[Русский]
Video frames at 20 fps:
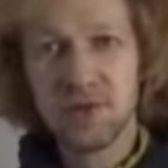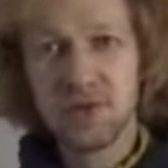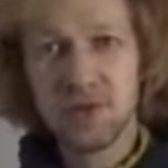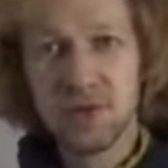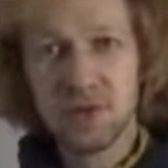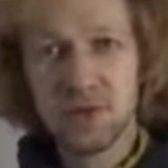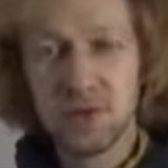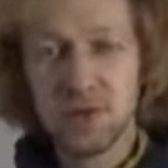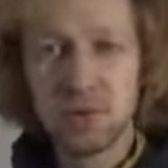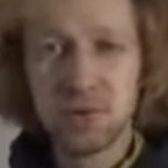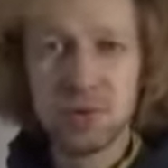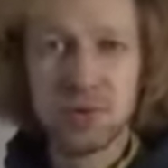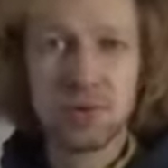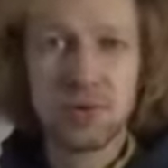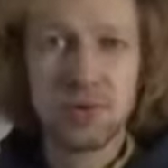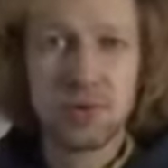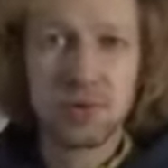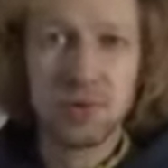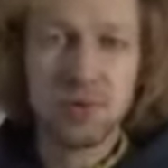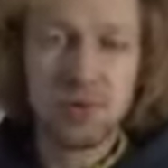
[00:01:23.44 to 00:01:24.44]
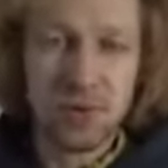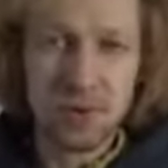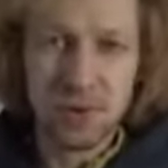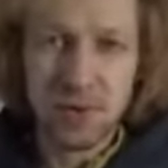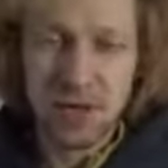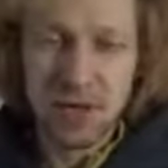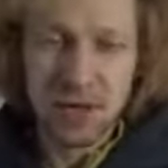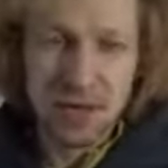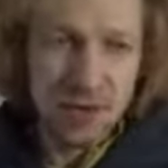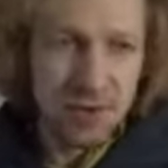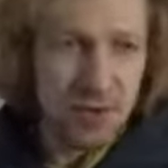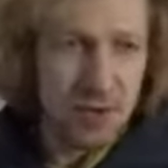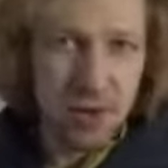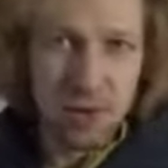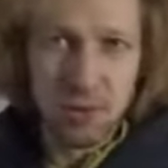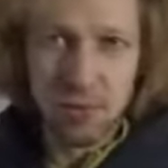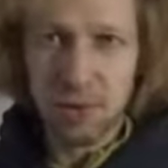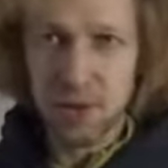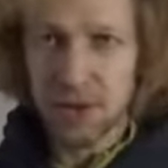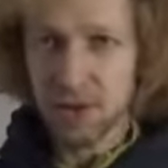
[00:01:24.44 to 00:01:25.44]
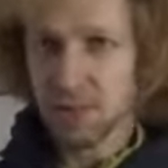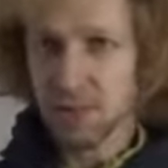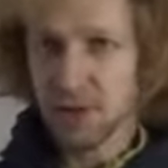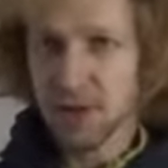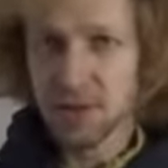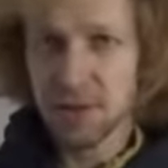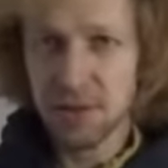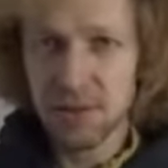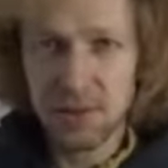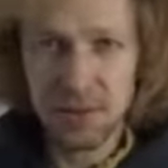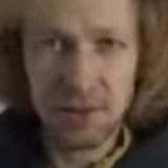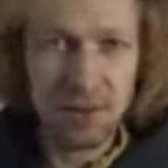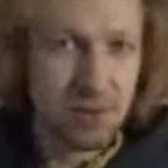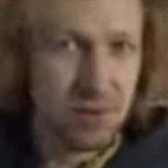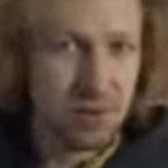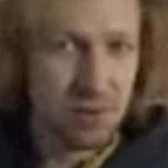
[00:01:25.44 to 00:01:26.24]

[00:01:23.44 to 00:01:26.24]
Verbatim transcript: Произвожу. В какой-то момент парень смекнул, его